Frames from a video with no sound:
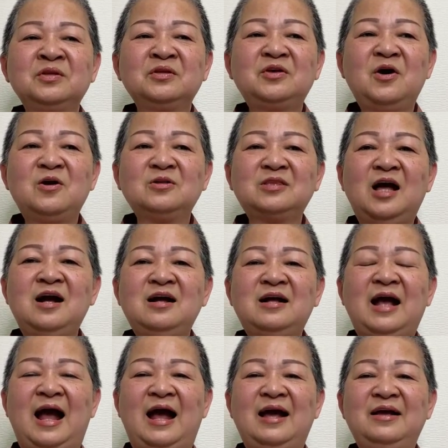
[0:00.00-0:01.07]
cho tất
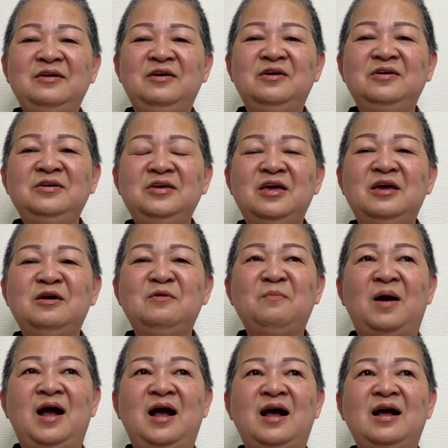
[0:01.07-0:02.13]
cả những gì
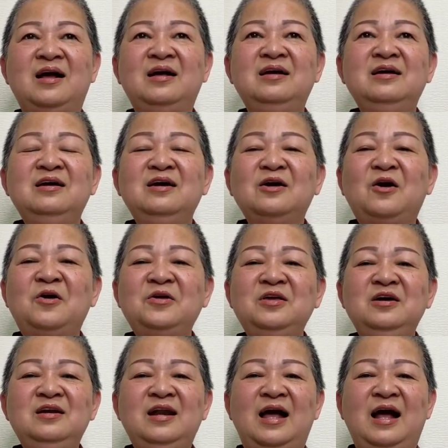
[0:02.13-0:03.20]
mà hả coi
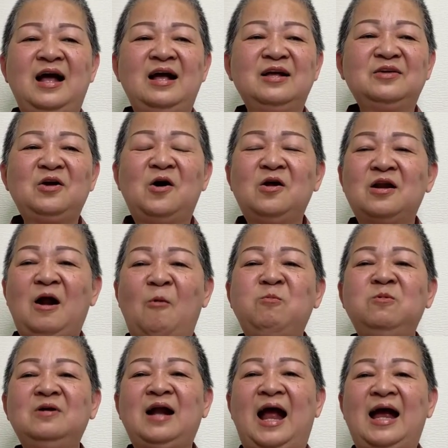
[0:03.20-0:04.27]
như là hả cho
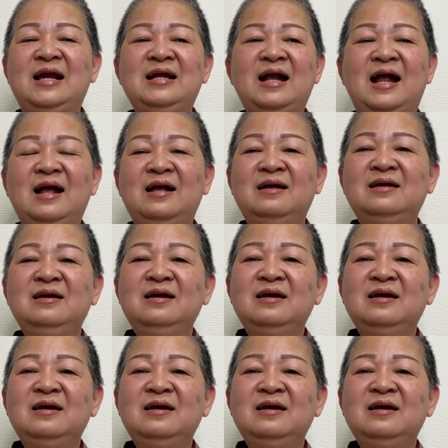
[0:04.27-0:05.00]
rộng rãi ra